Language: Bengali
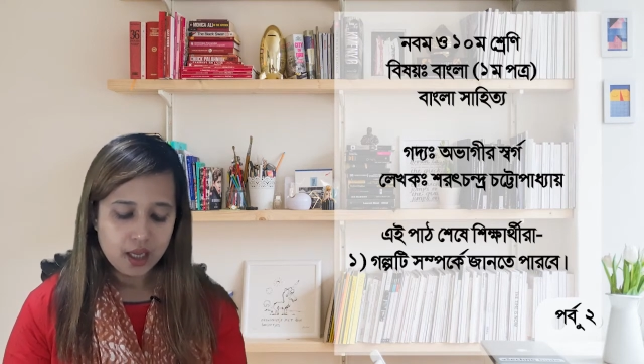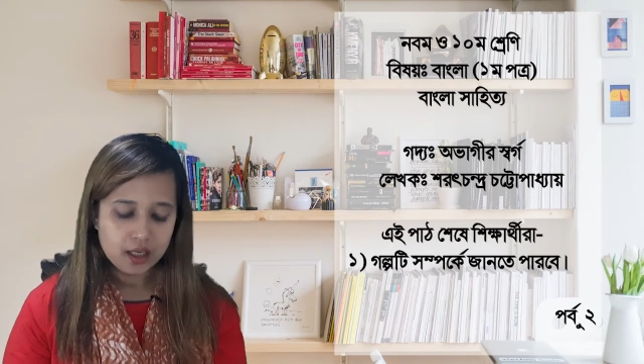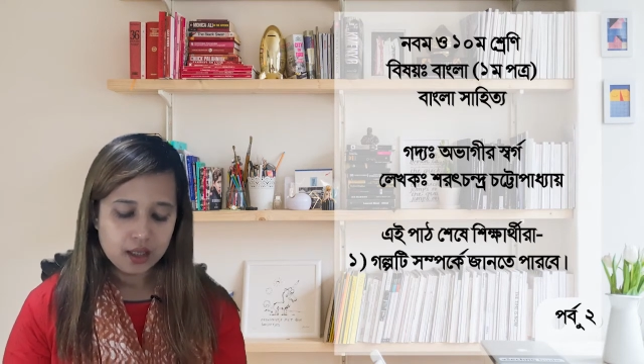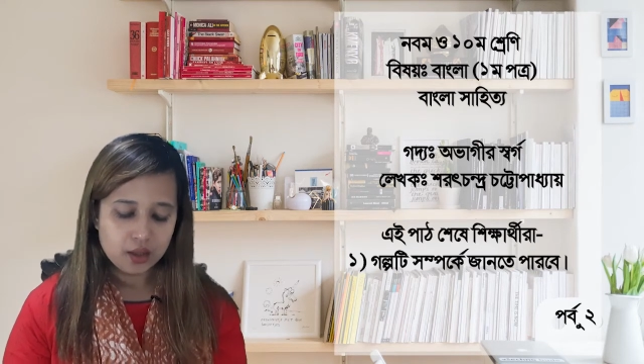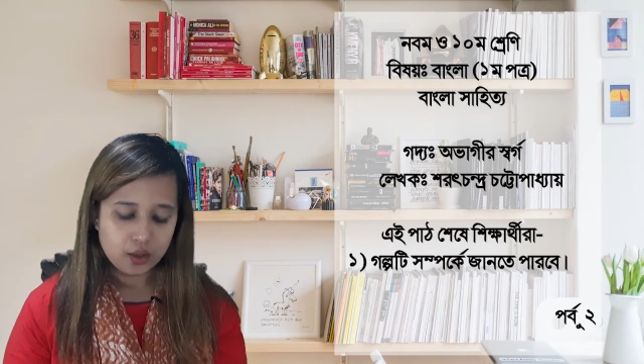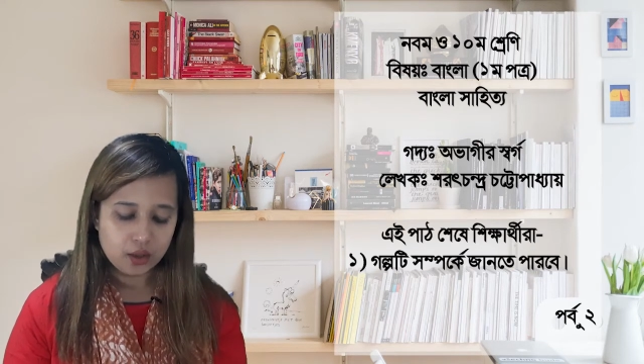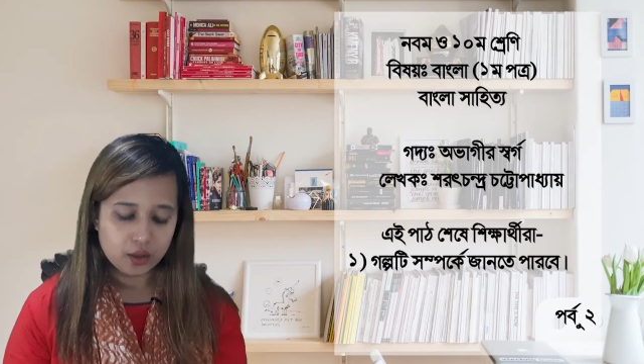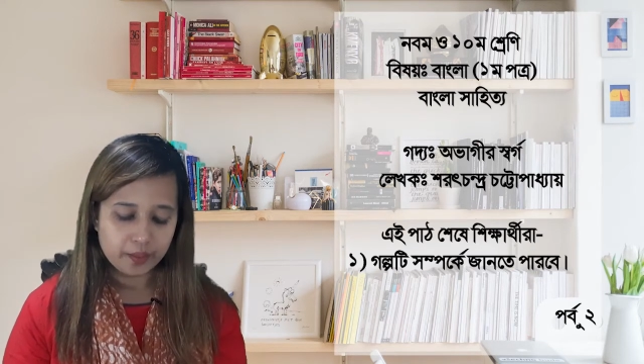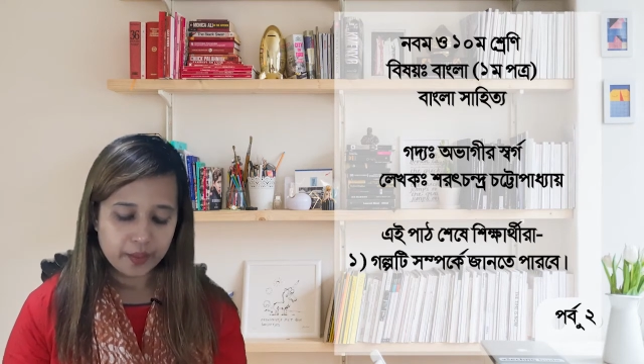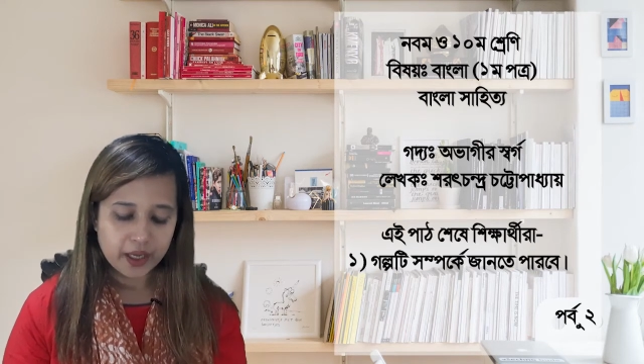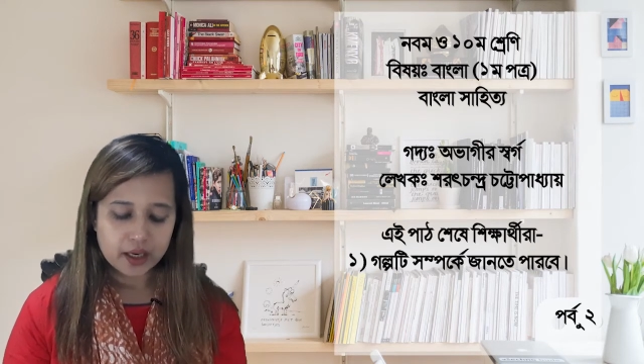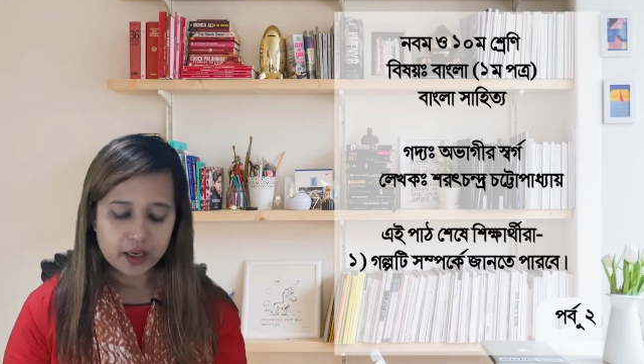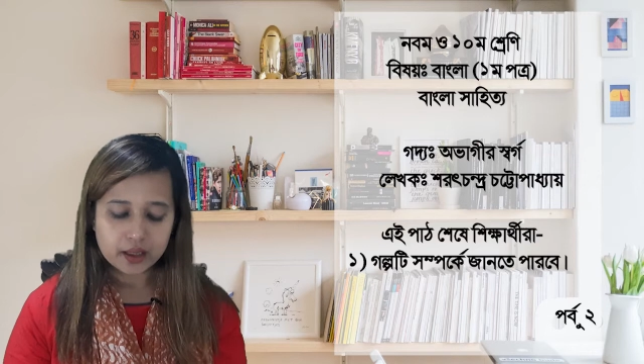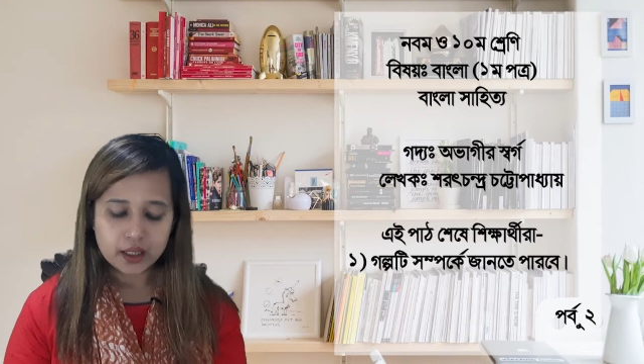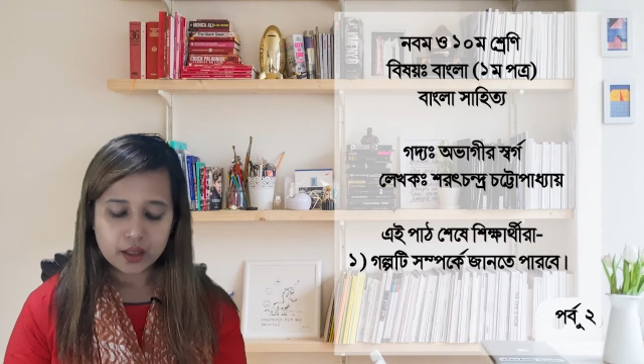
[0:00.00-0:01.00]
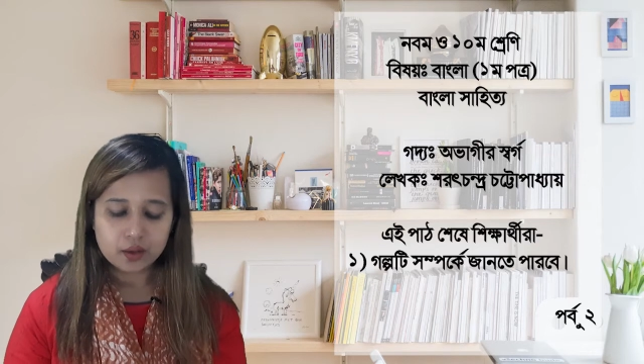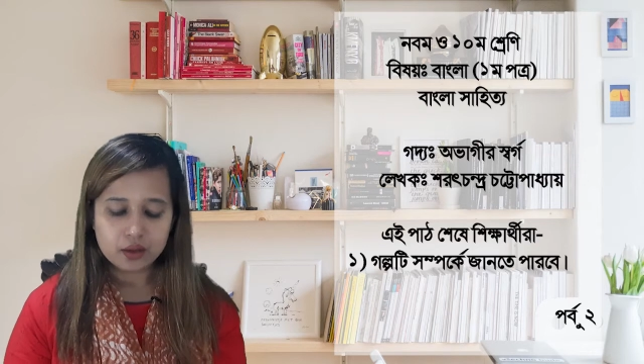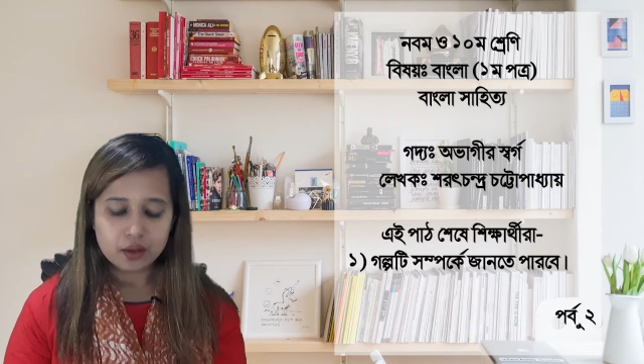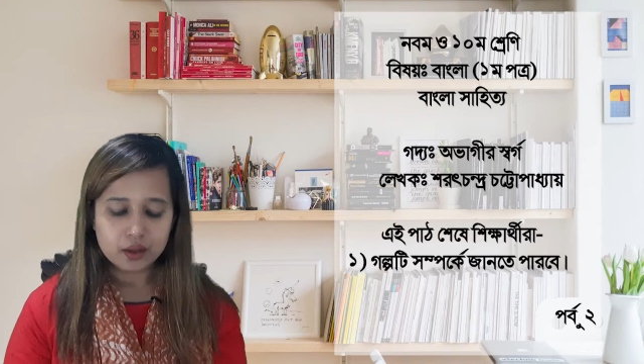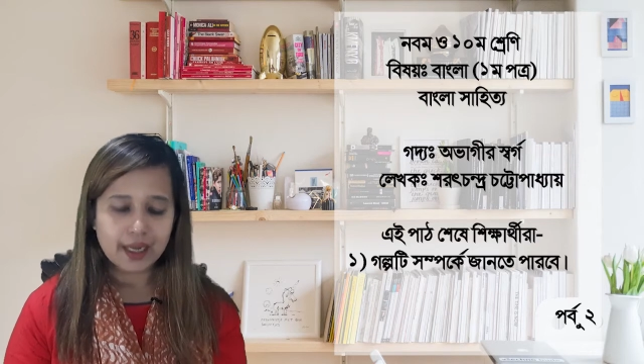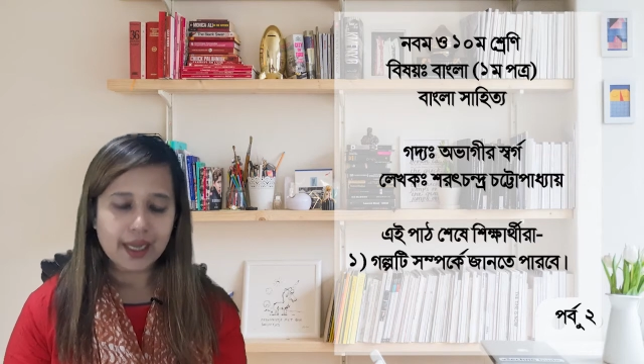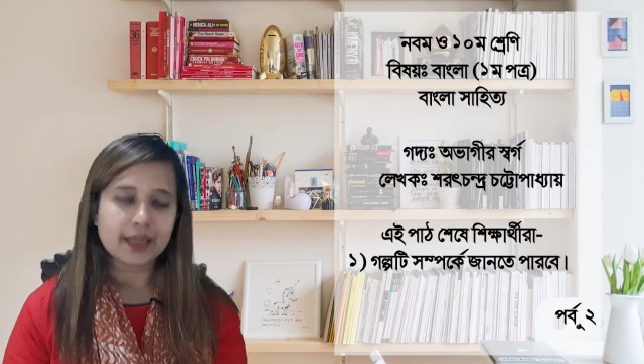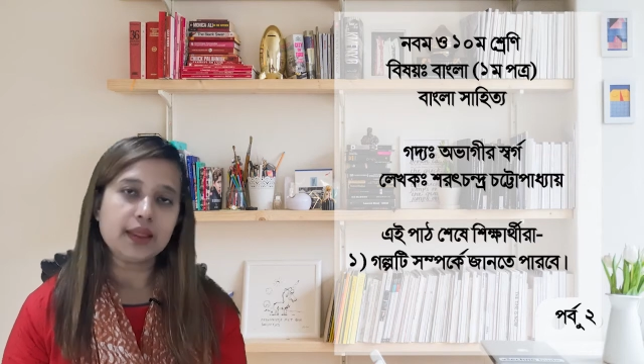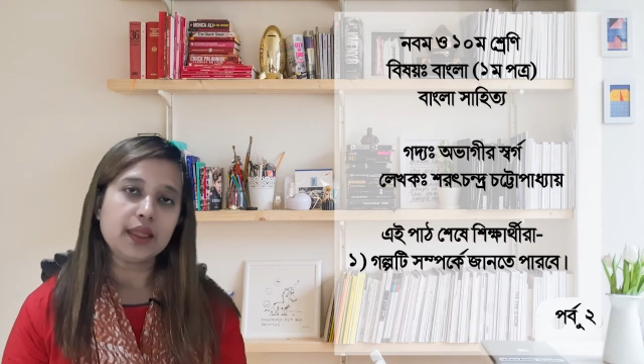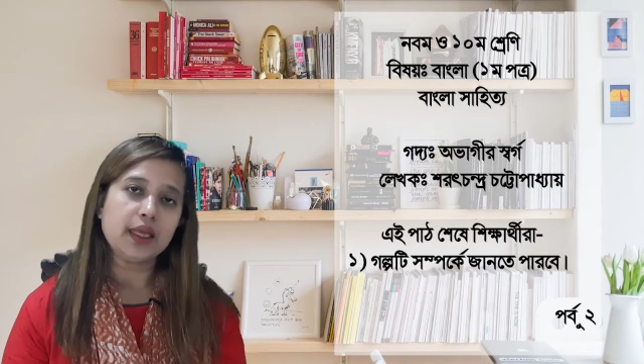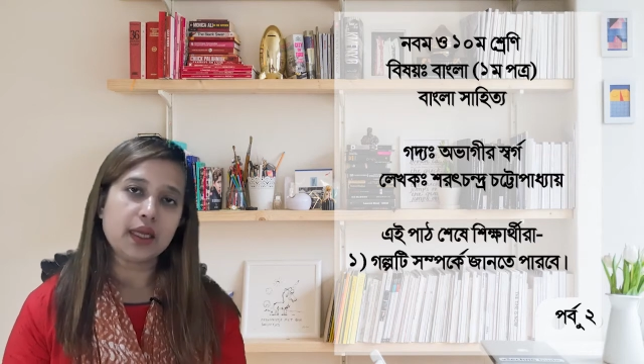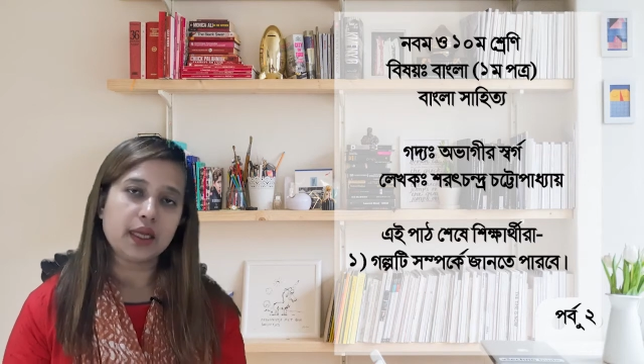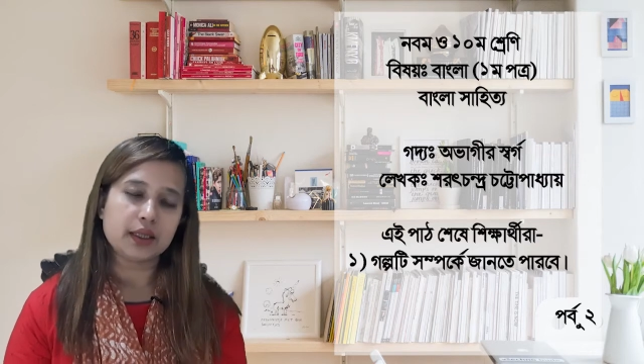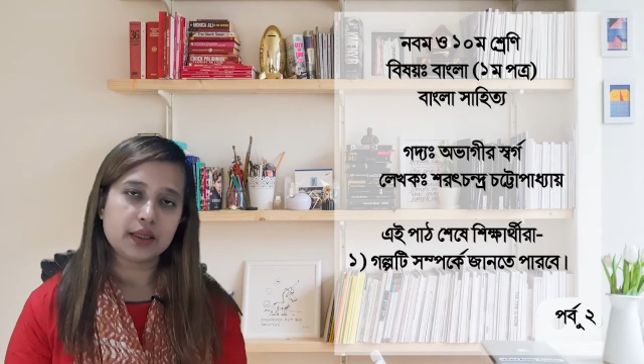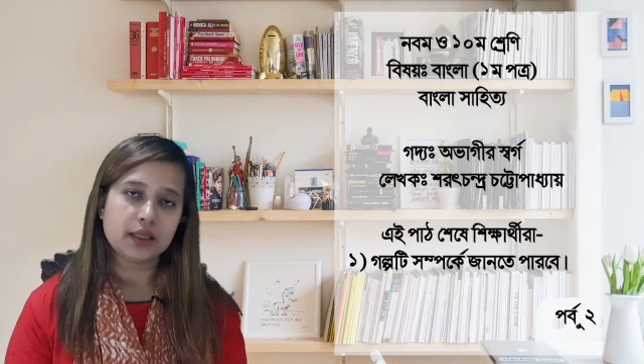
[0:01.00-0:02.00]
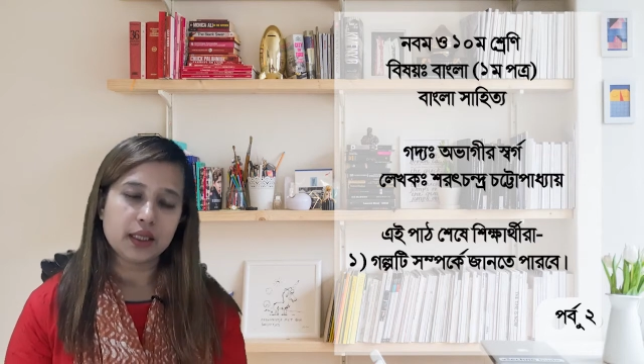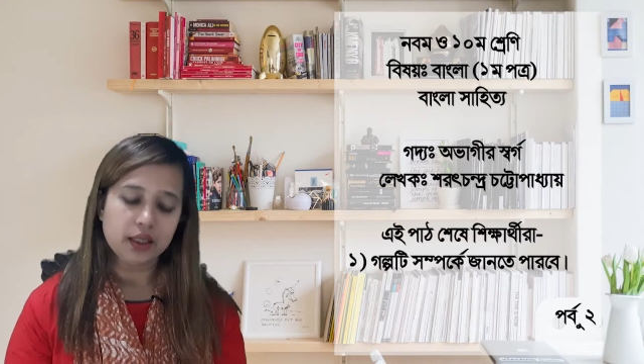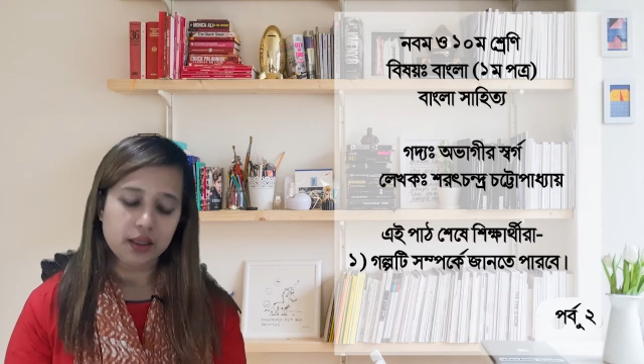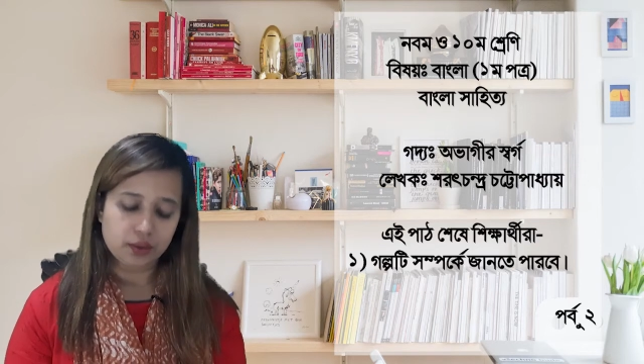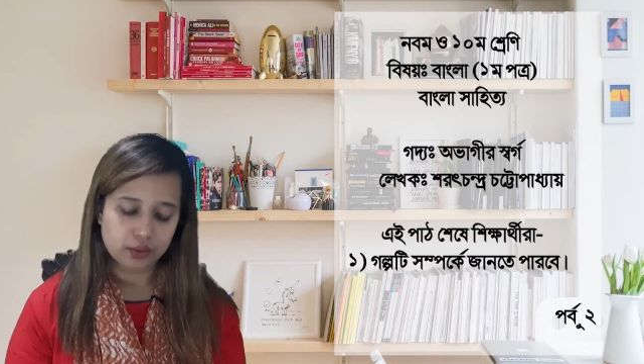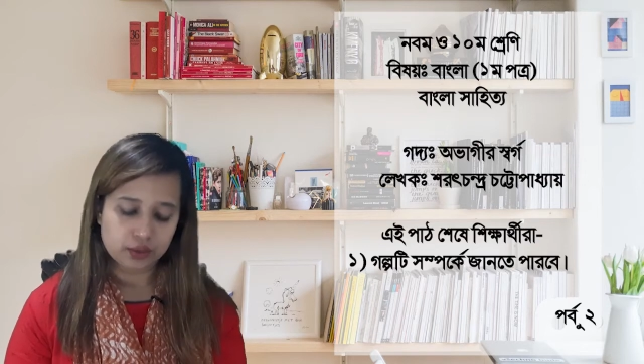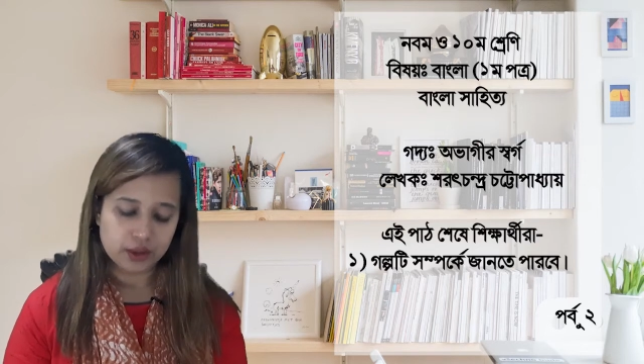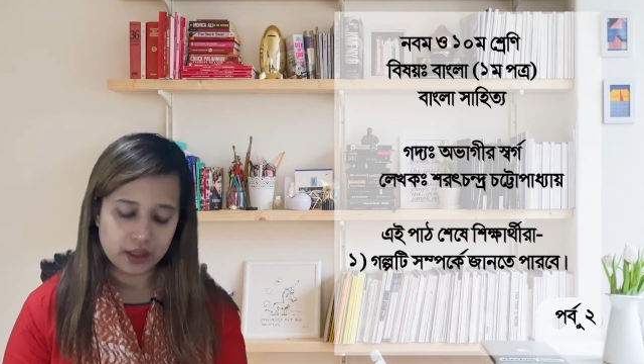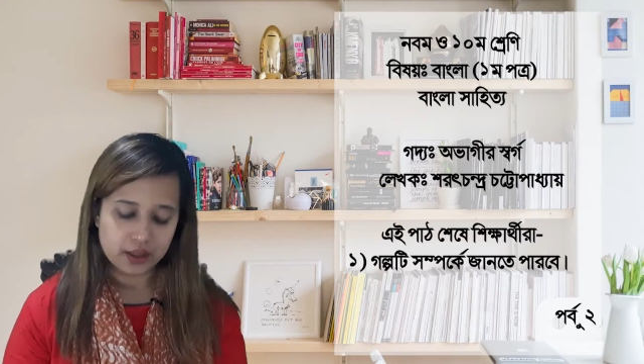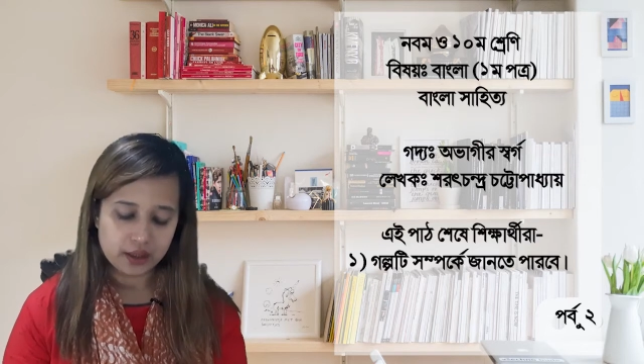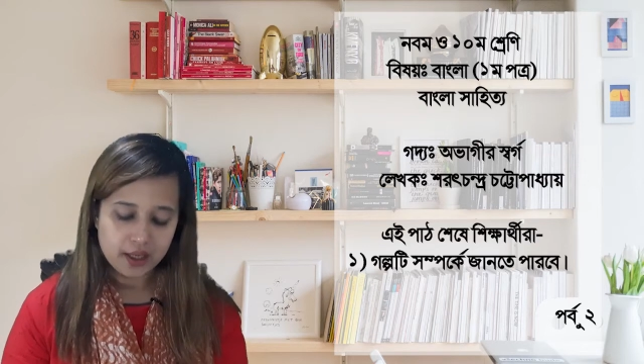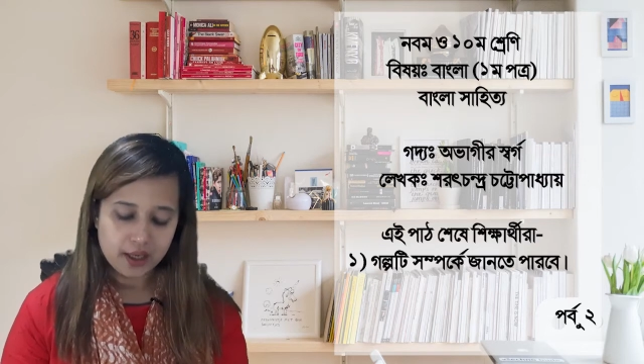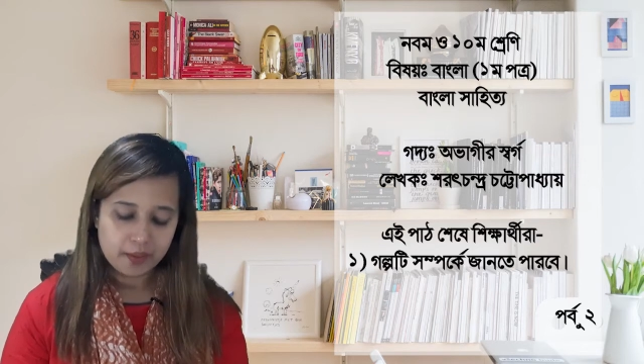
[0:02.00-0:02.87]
লইল মেয়েরা কী করলো কাঁদতে কাঁদতে ওদের